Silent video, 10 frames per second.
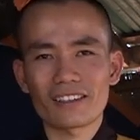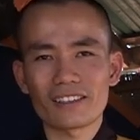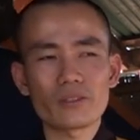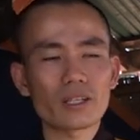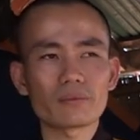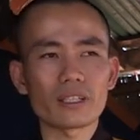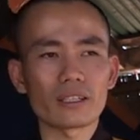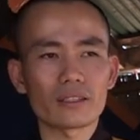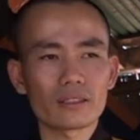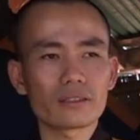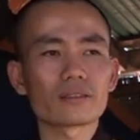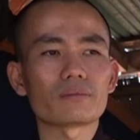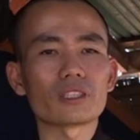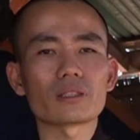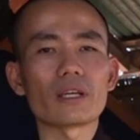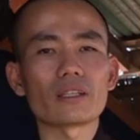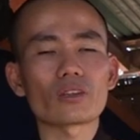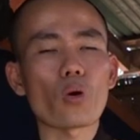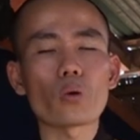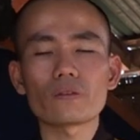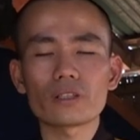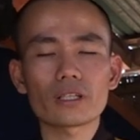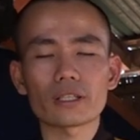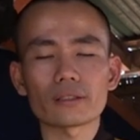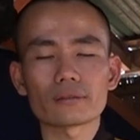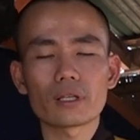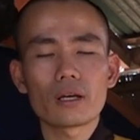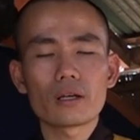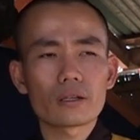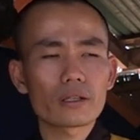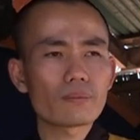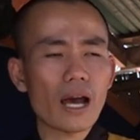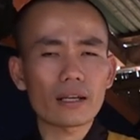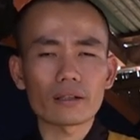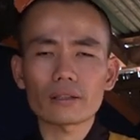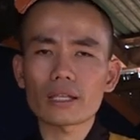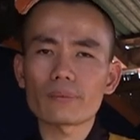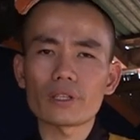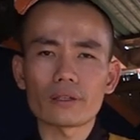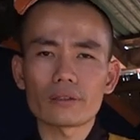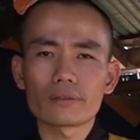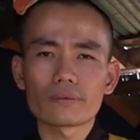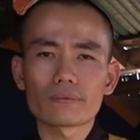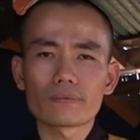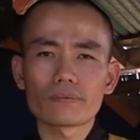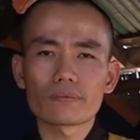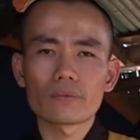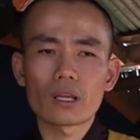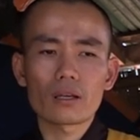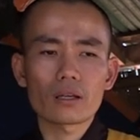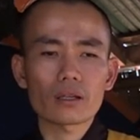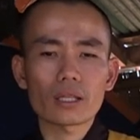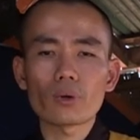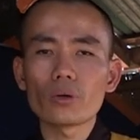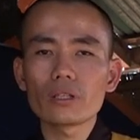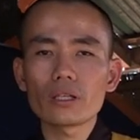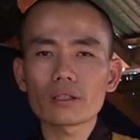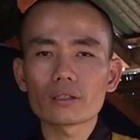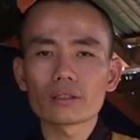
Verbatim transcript: nếu không thì mình sẽ bị tổn phước rất nhanh thứ ba là cái tâm gì cái tâm hối tiếc